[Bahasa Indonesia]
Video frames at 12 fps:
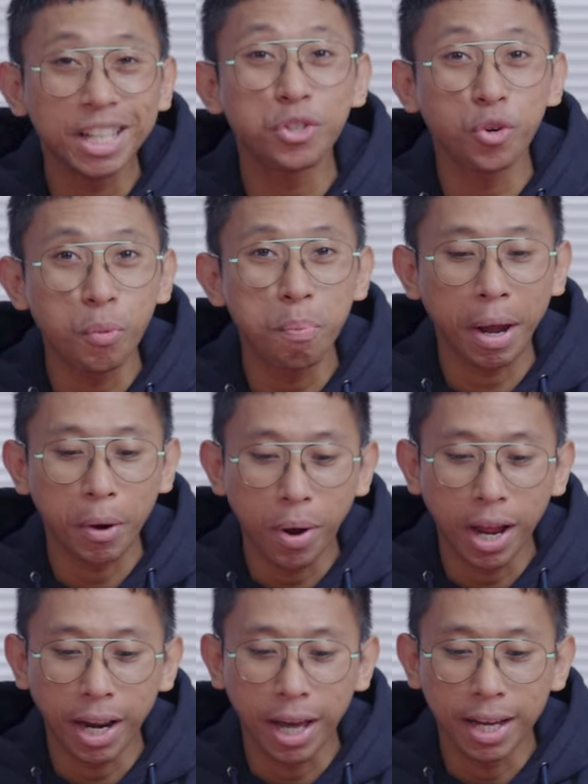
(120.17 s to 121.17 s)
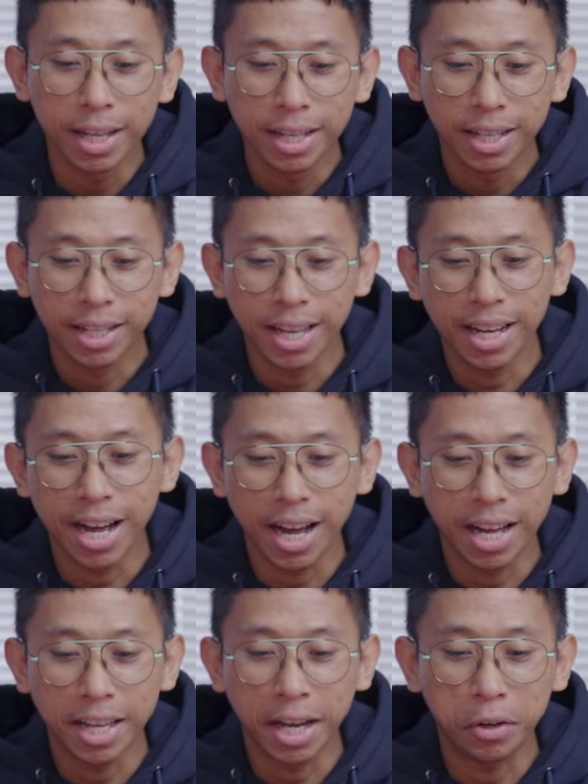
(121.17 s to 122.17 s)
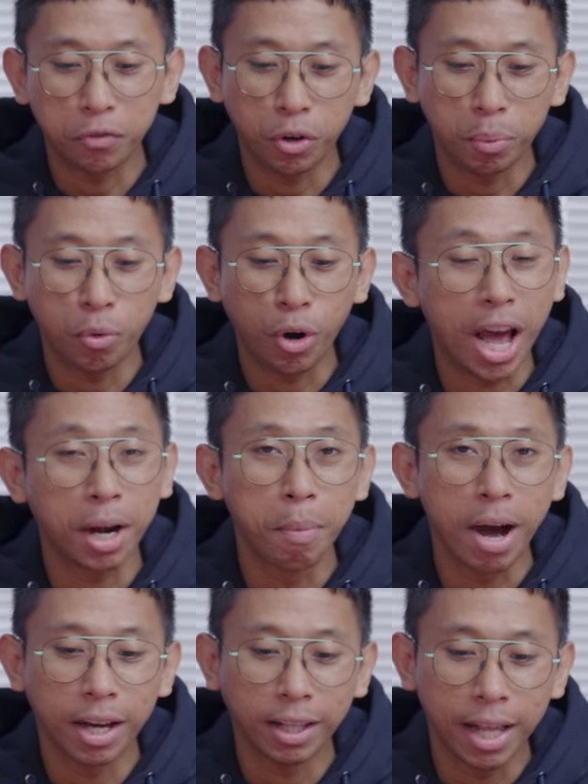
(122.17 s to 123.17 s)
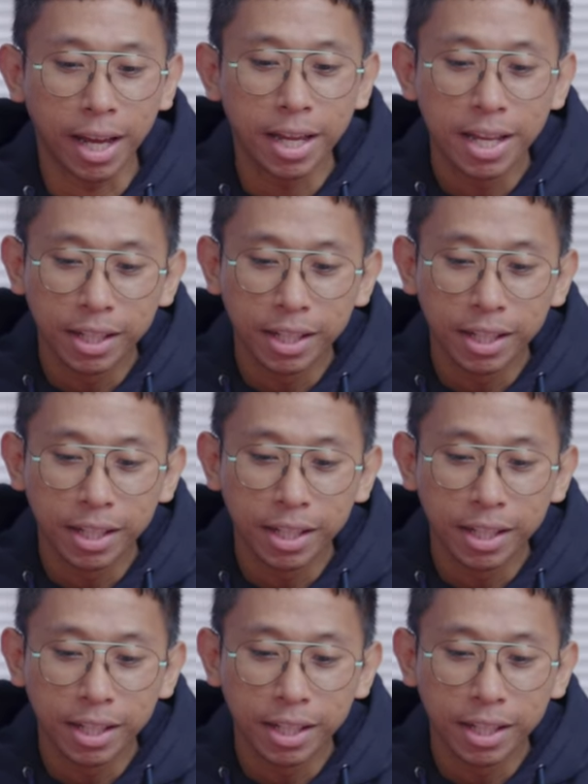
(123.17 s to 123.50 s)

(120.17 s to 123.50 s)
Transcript: ya cukup mewah lah ya nggak kayak handphone murahan banget lah